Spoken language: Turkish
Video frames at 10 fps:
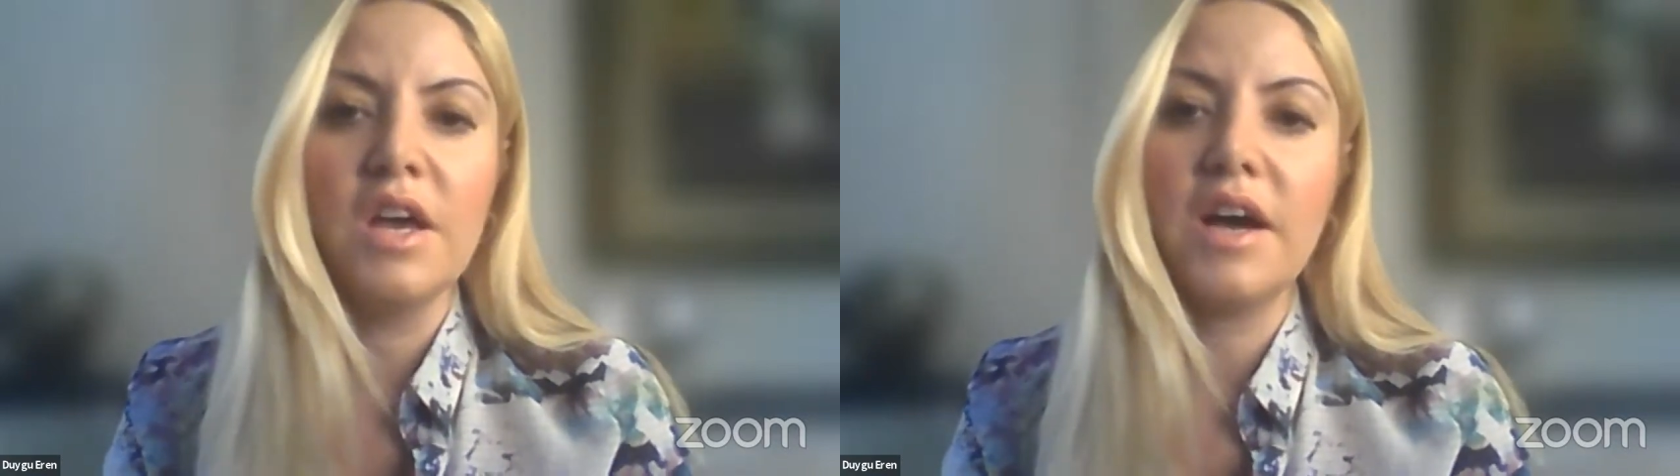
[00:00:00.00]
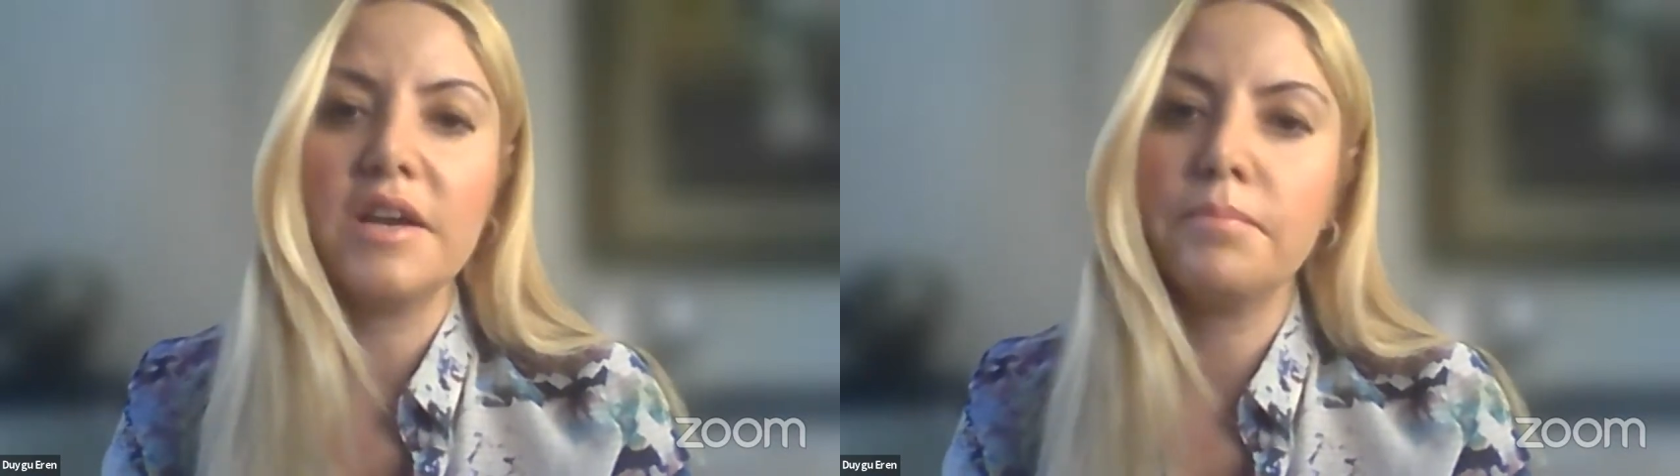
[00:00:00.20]

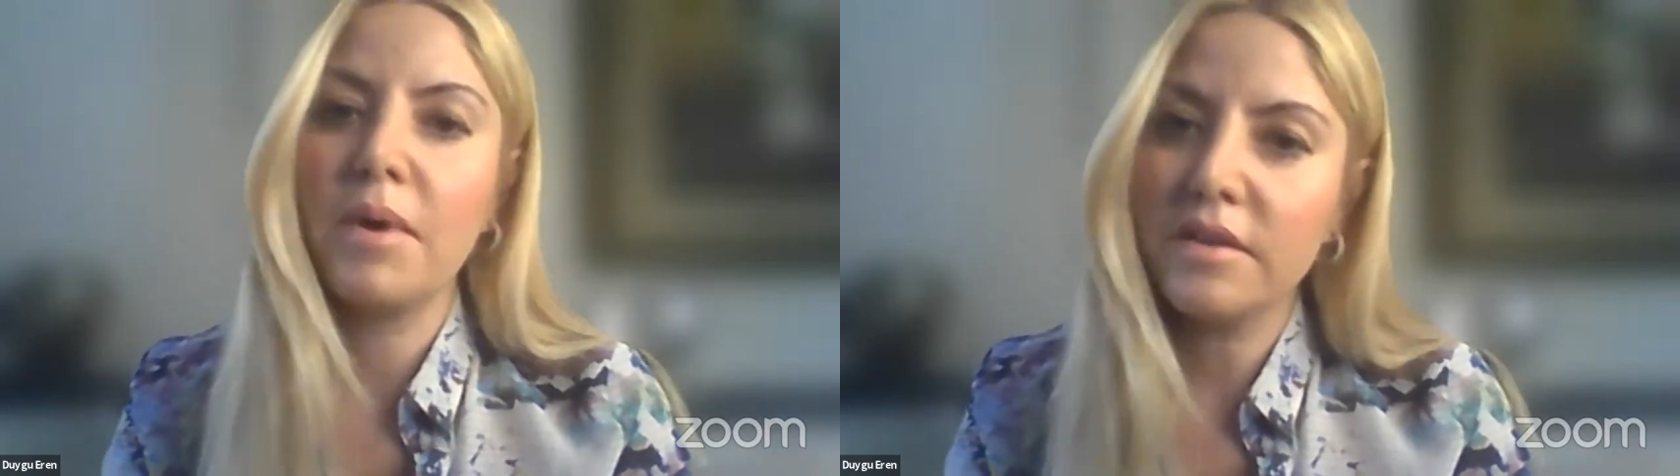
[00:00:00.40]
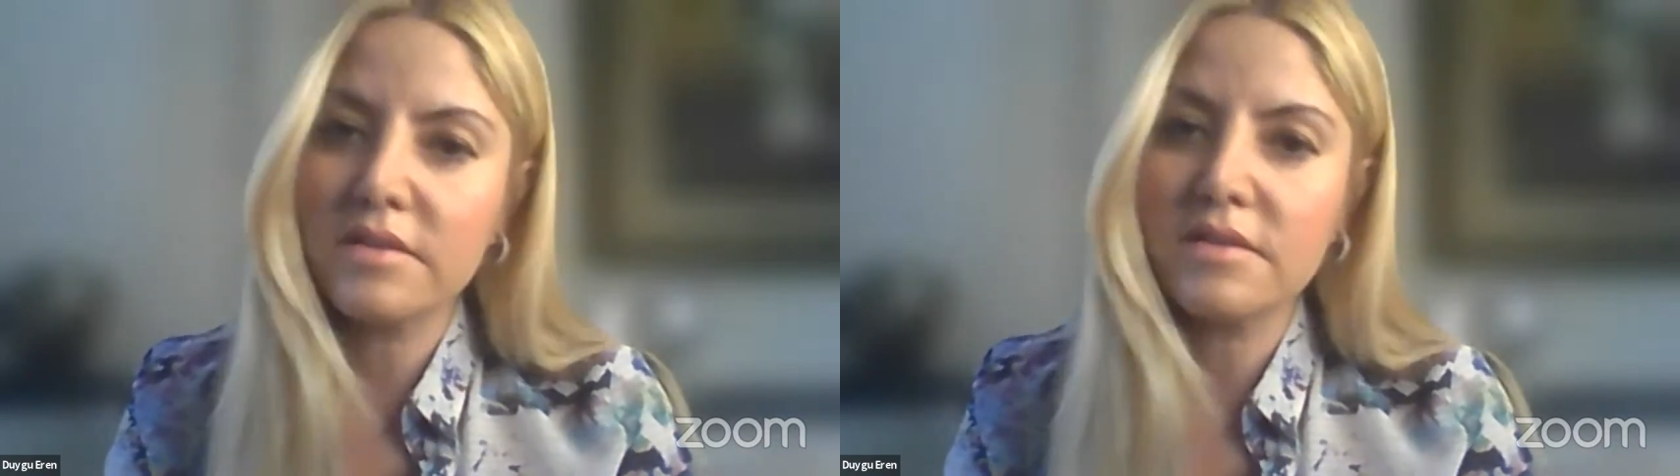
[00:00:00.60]
Yani
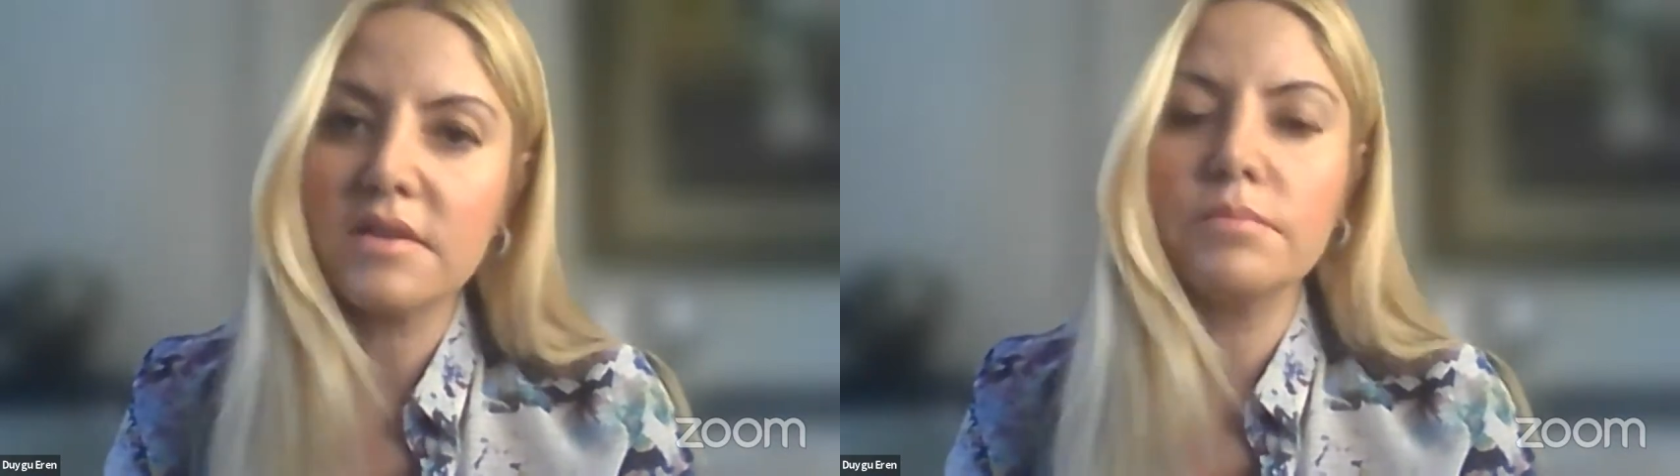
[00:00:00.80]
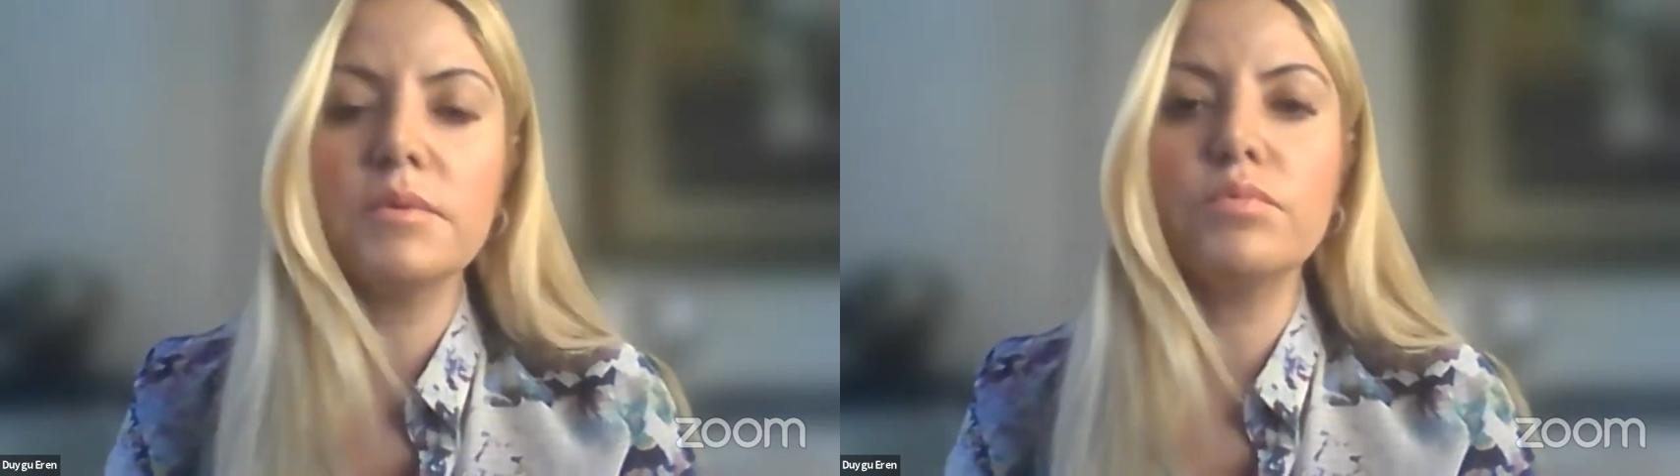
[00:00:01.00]
ben
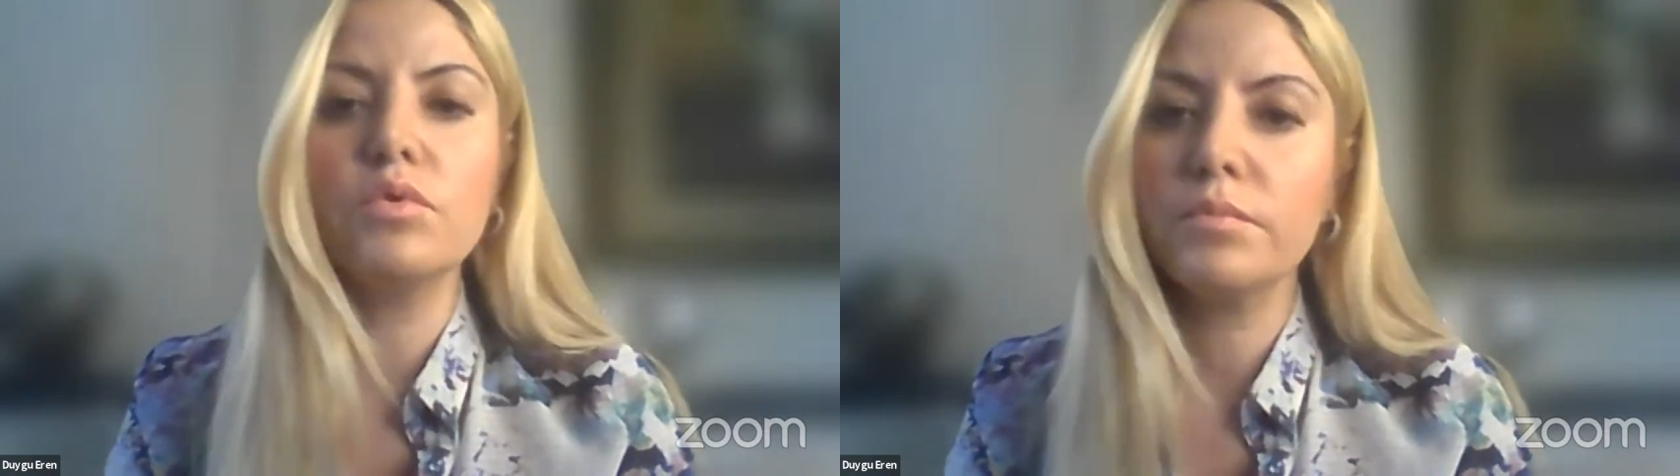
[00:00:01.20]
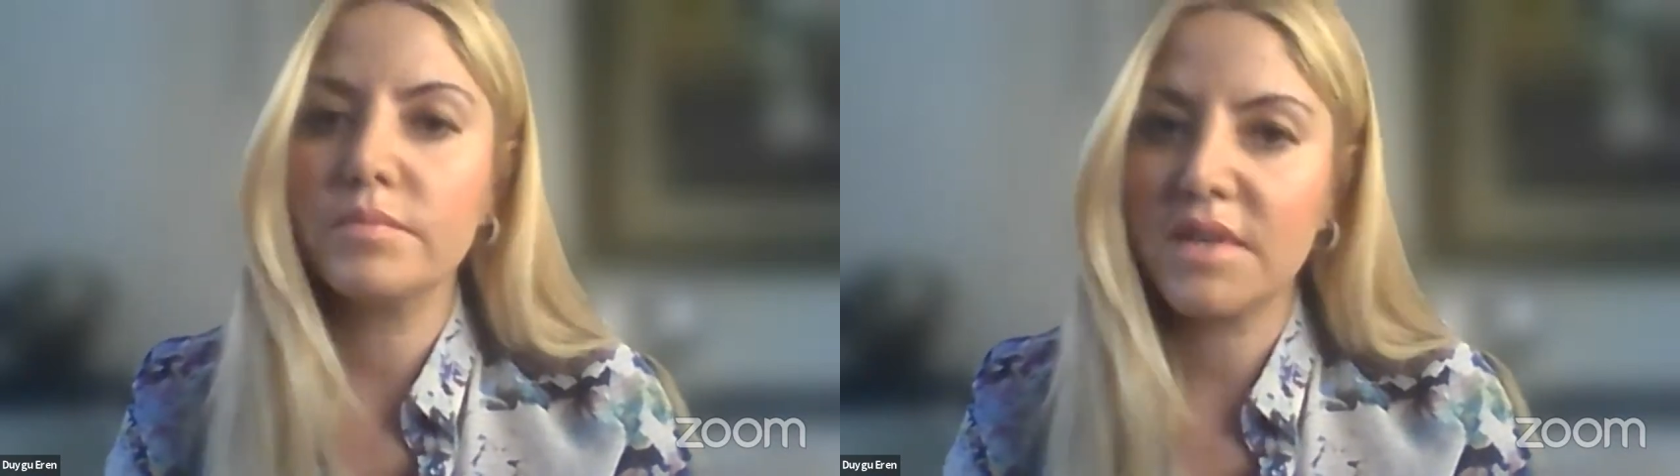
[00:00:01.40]
yatırım yapıyorum